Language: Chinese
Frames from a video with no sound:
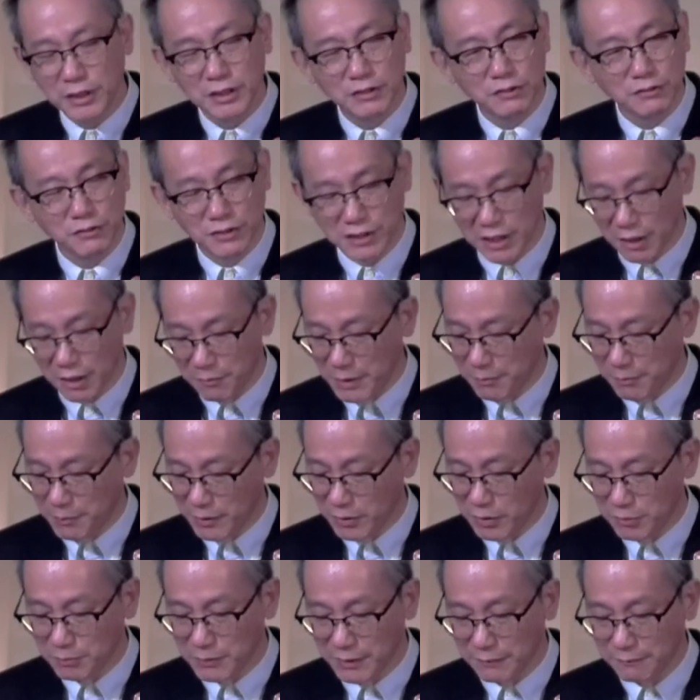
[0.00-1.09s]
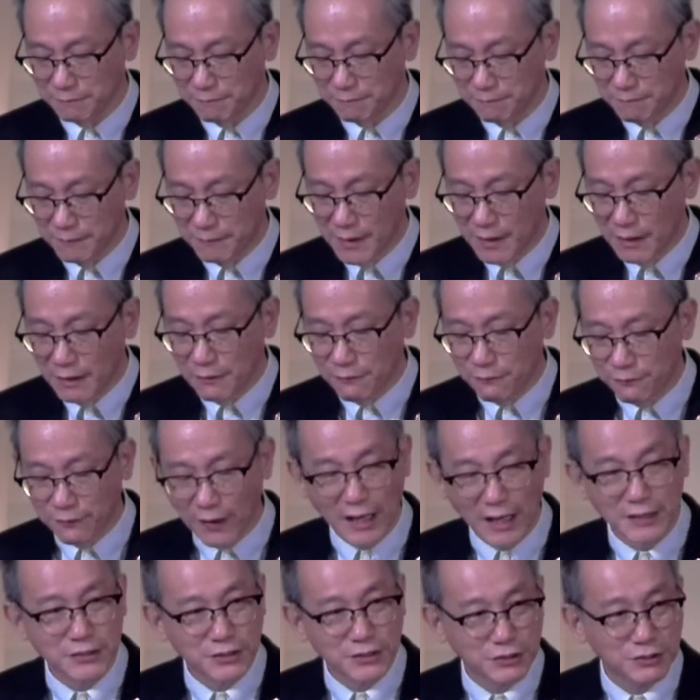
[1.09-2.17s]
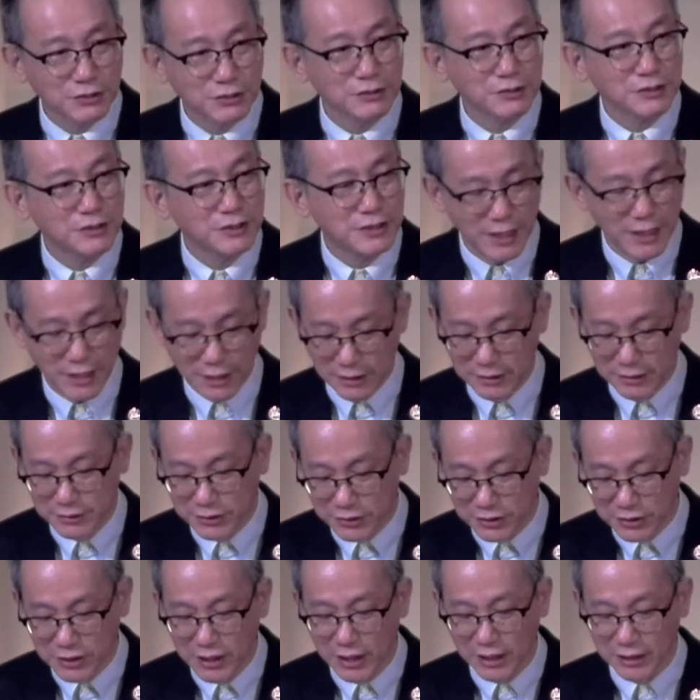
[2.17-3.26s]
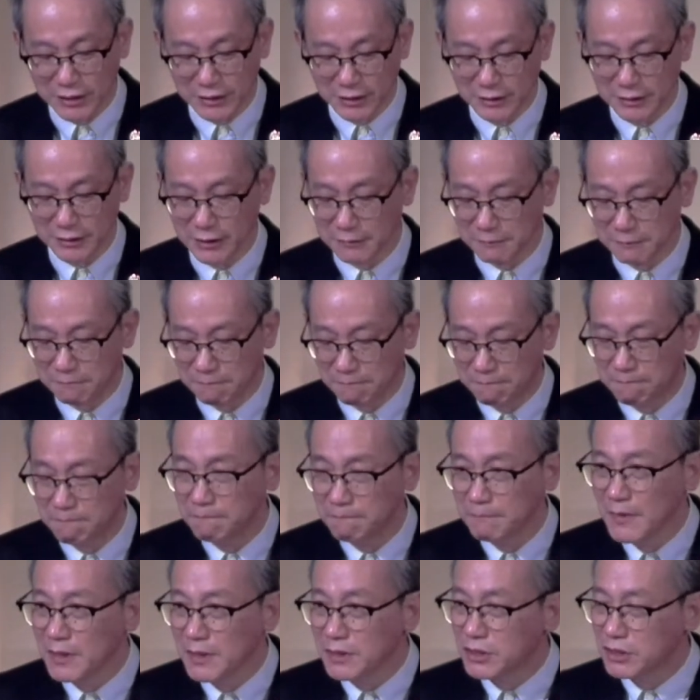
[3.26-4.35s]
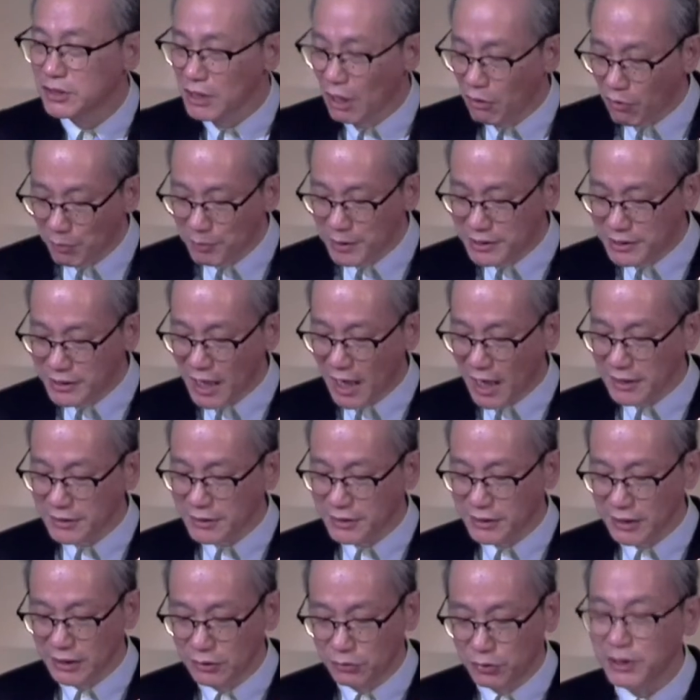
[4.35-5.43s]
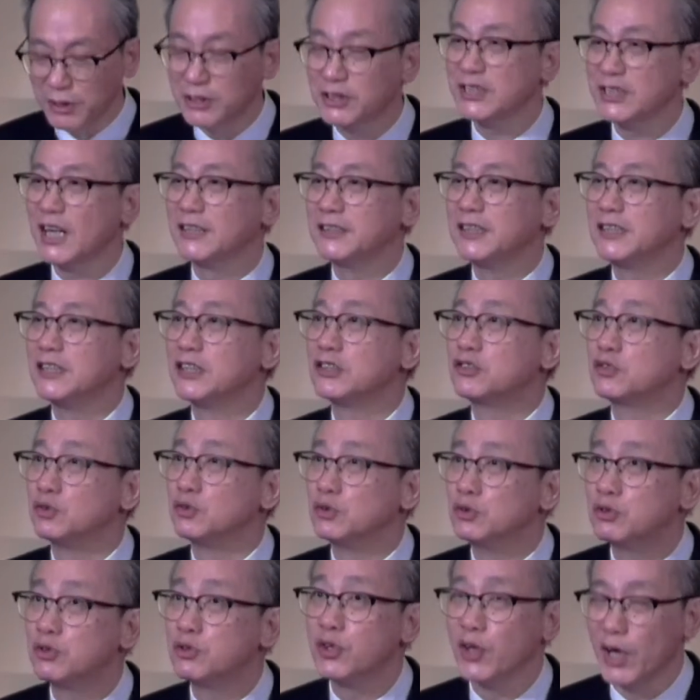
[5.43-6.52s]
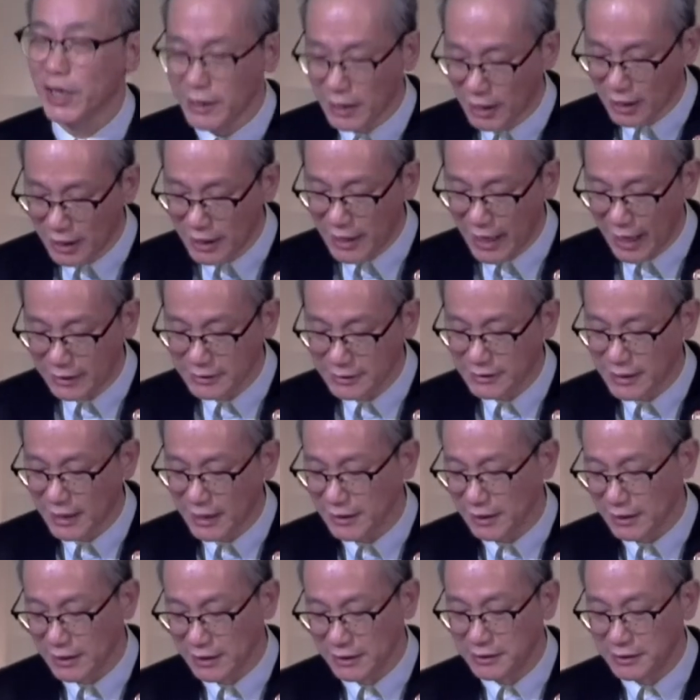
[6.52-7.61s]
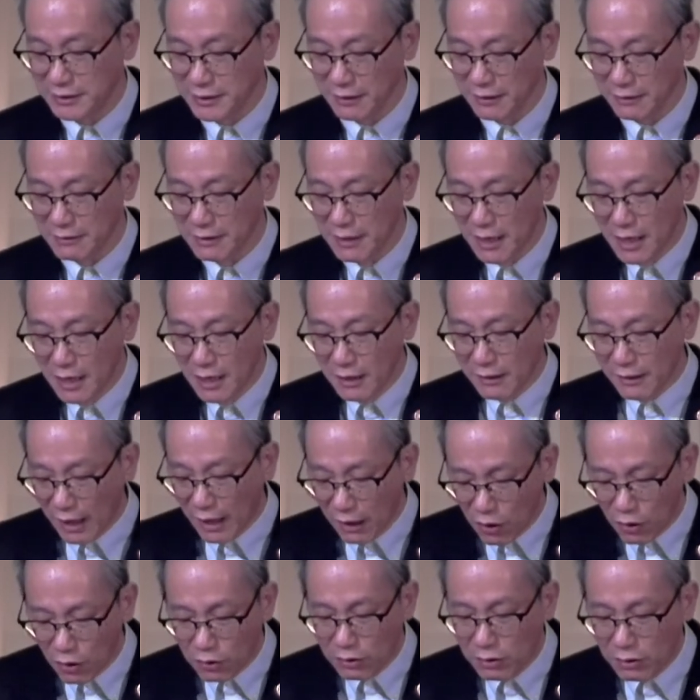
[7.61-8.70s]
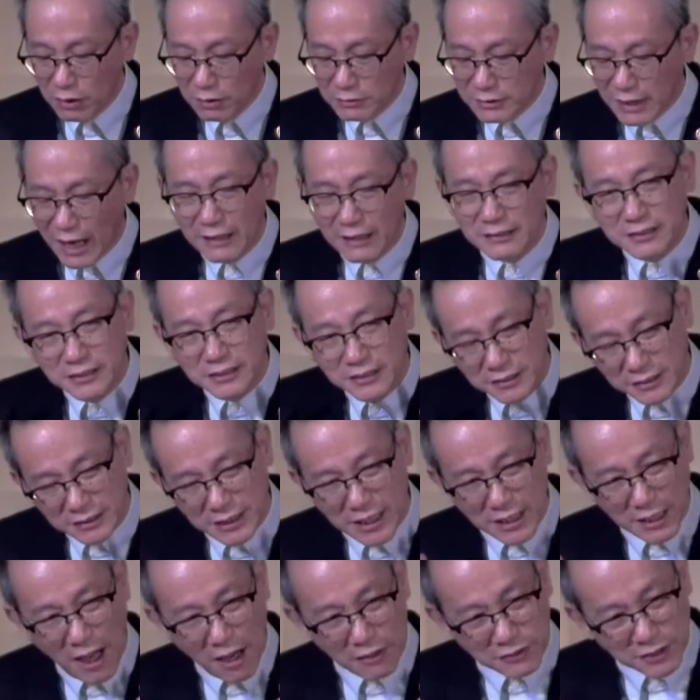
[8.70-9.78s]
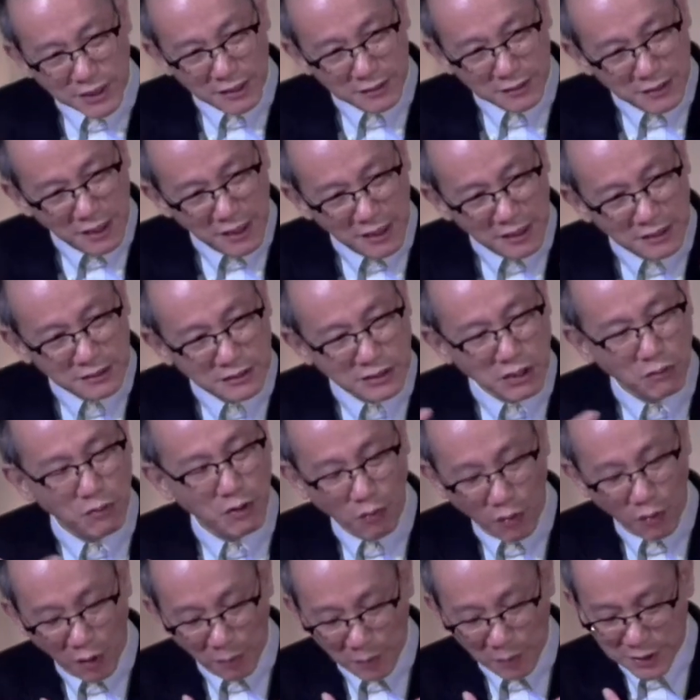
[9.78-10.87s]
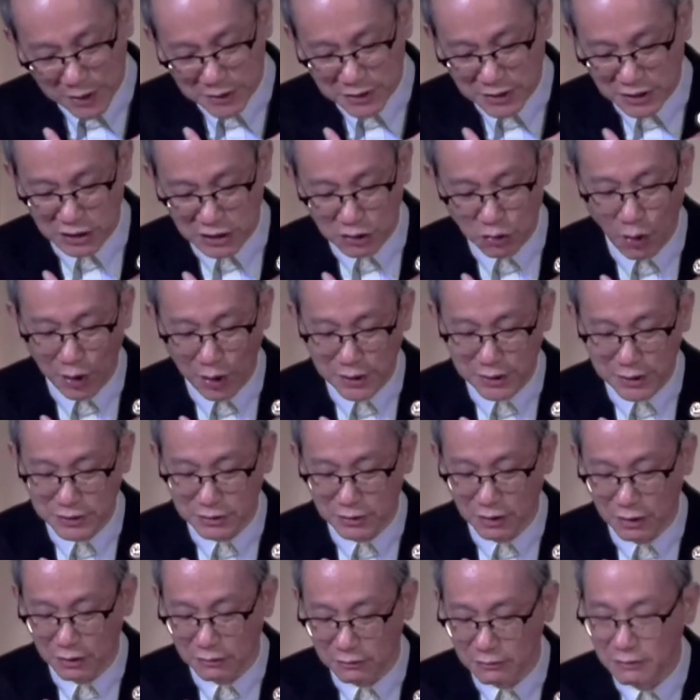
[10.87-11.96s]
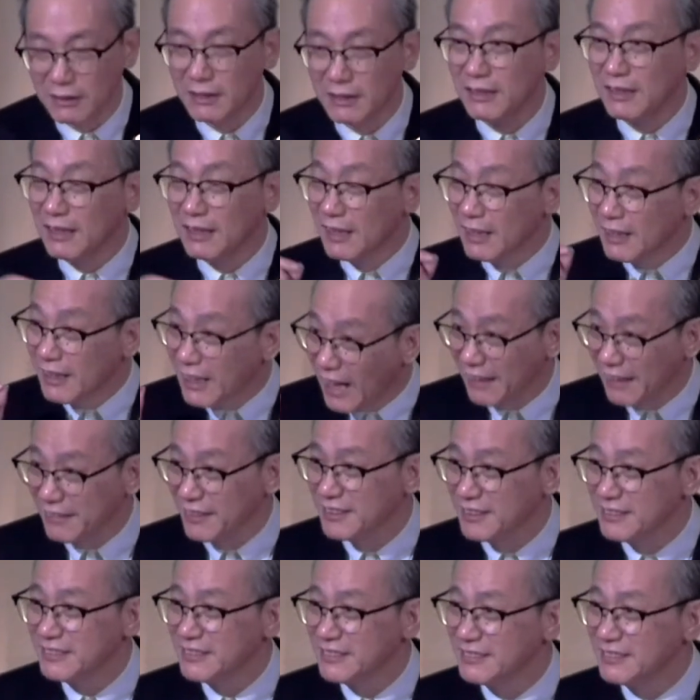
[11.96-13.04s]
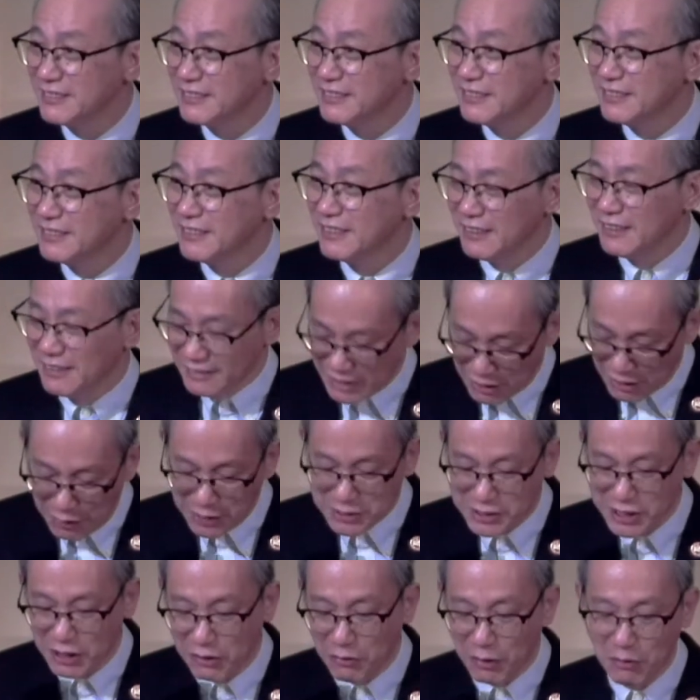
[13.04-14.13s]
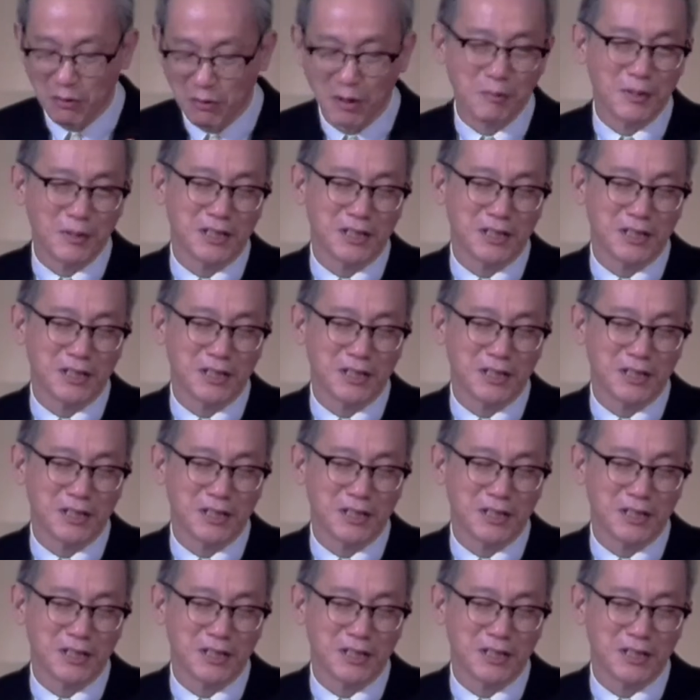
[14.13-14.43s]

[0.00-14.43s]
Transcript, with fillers: 所以弟兄姐妹、朋友们，凡事谢恩是可能的，只要我们加深对上帝的主权和良善的理解，然后当信靠上帝成为我们的习惯的时候，感恩也会成